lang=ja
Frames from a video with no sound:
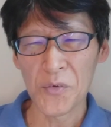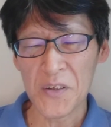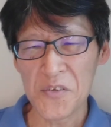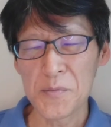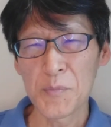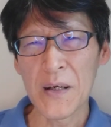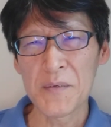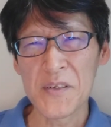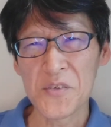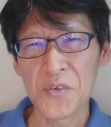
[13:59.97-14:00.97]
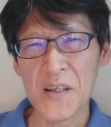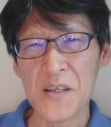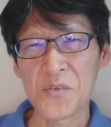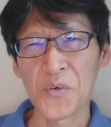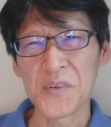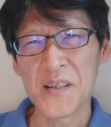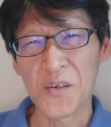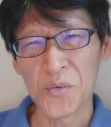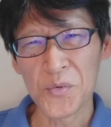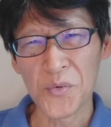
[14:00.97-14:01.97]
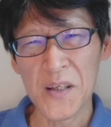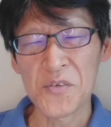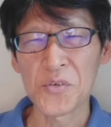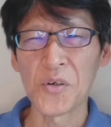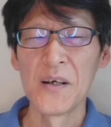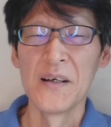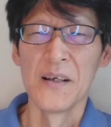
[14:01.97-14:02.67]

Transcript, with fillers: お楽しみもありますので、そういったようなことをね、ちょっと